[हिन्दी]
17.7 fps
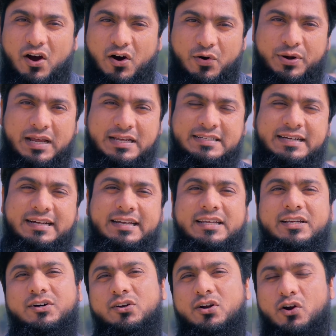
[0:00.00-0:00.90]
ओडा
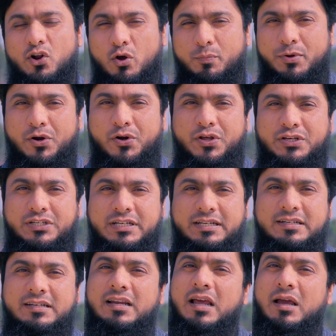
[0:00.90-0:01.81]
सिटी और ओडोबी
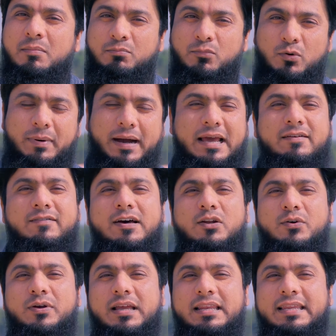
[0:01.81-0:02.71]
ओडेशन मोबाइल
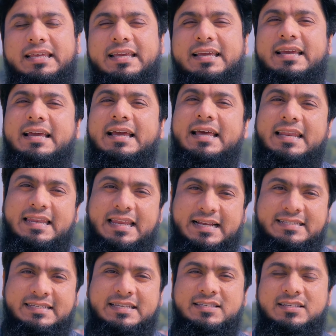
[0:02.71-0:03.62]
वालों के लिए
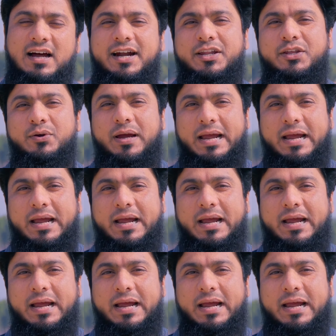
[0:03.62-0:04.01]
लेक्सिस ऑडियो